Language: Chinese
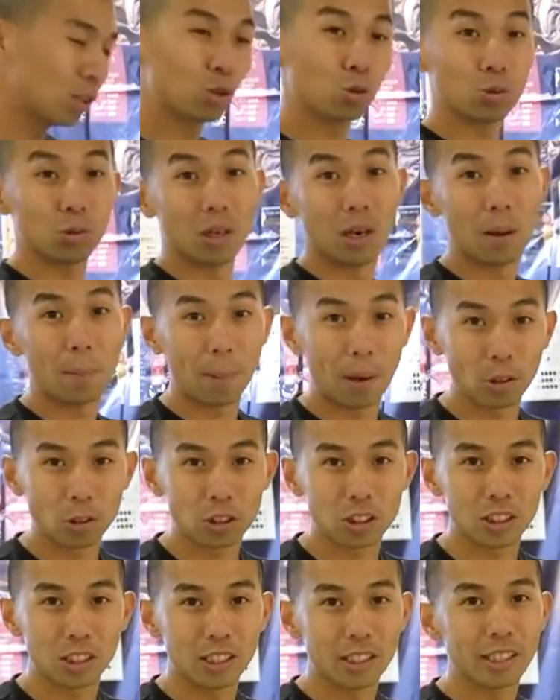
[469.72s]
组合包
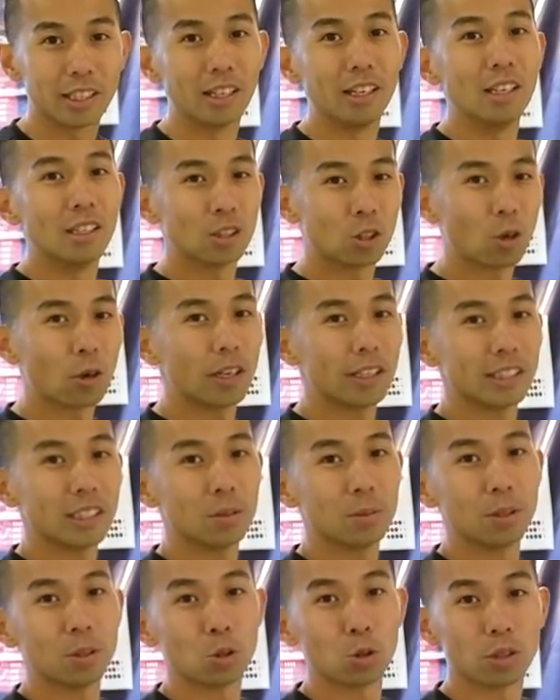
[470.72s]
系列，都可以在
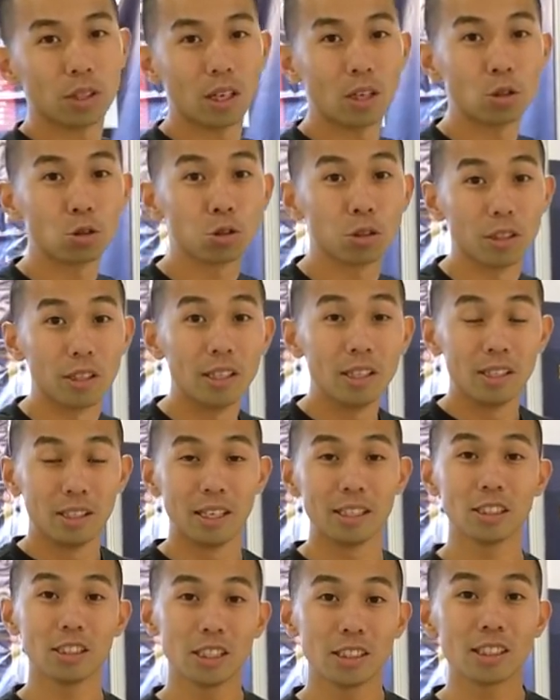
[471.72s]
这边做挑选。
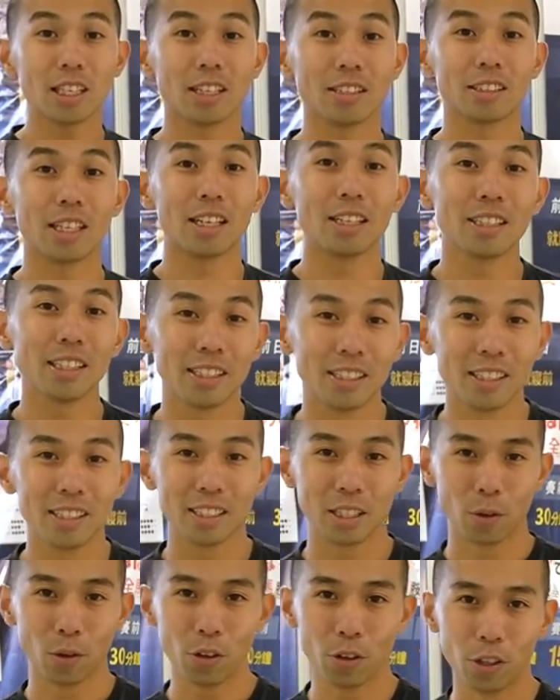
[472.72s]
那现场当天呢，
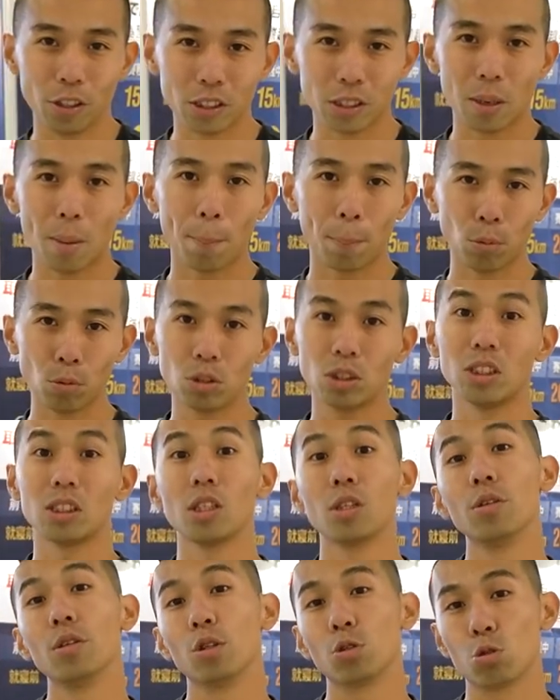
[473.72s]
也会有一些补给
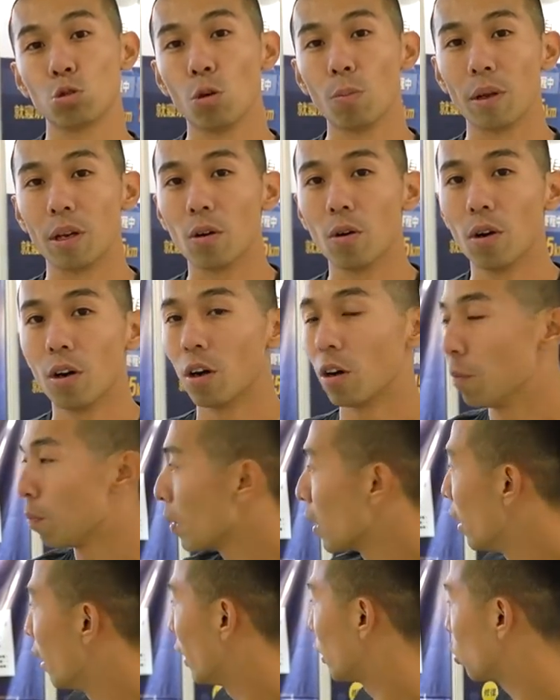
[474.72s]
策略的说明会哦。
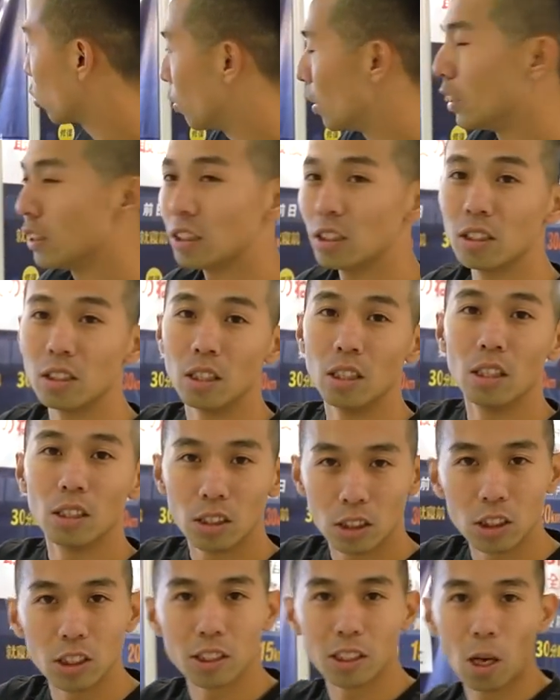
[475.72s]
那重点是。
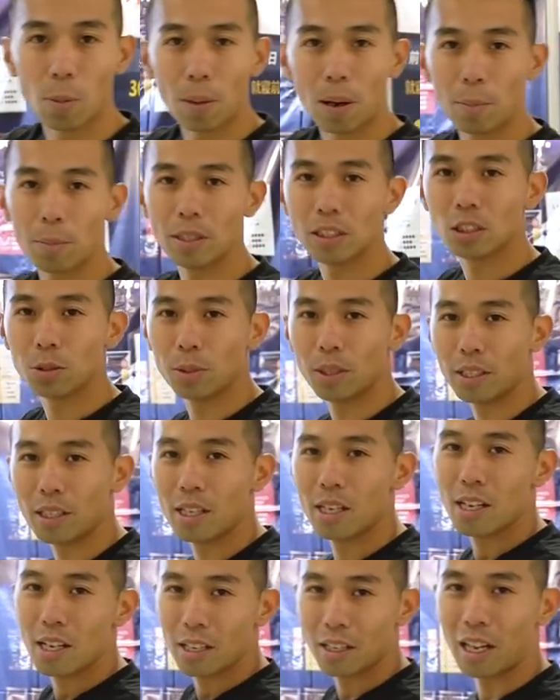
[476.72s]
记得到旁边这边
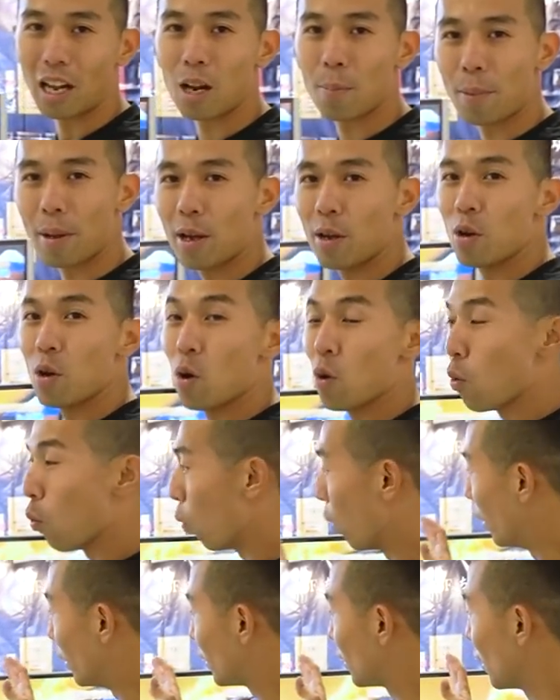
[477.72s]
拿一杯
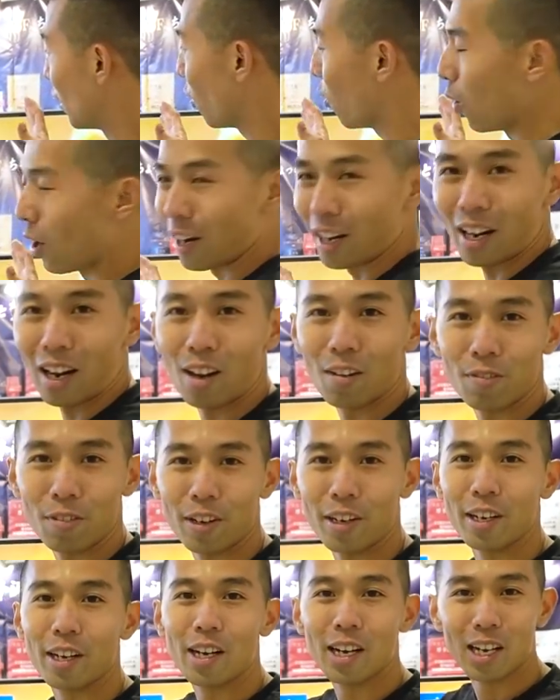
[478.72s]
维奢华咖
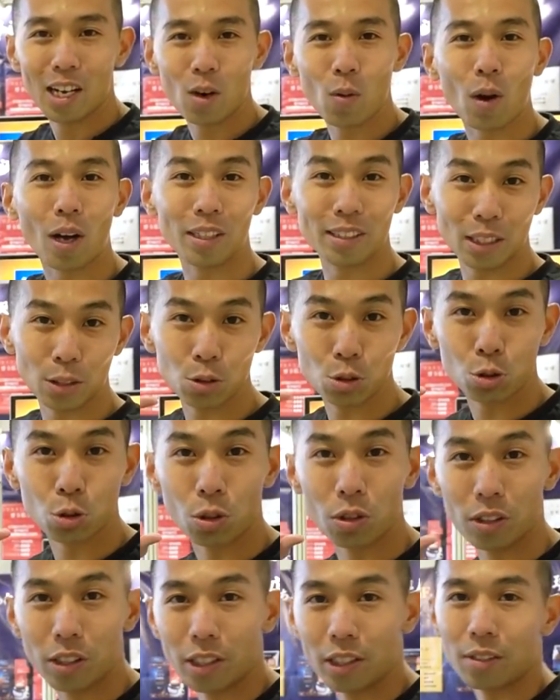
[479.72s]
啡，喝完再去
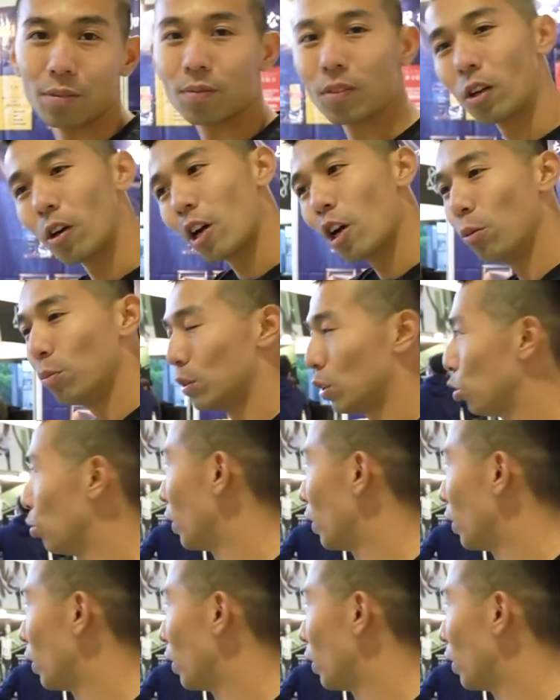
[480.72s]
坐着听。OK， 继